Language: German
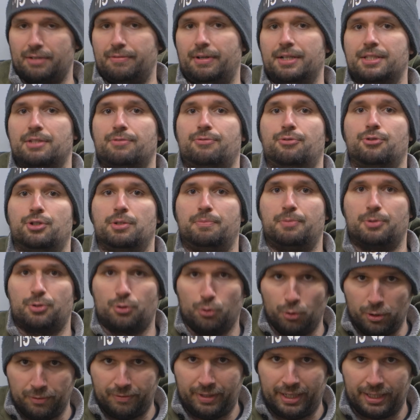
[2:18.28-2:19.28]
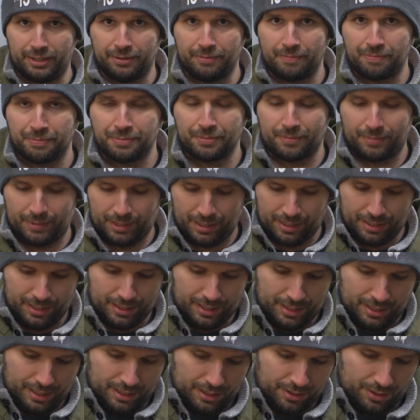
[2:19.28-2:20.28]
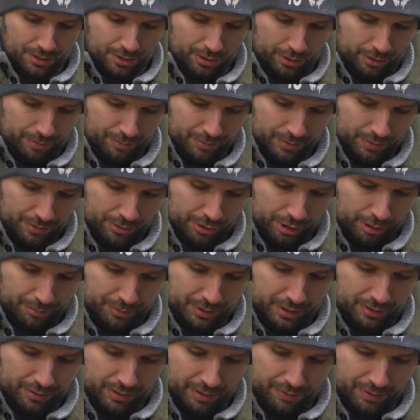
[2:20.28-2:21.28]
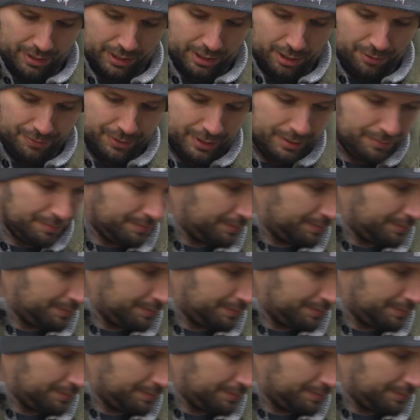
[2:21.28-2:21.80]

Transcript: quasi für die Pistolen wäre. So, ich schraube den wieder drauf, ja.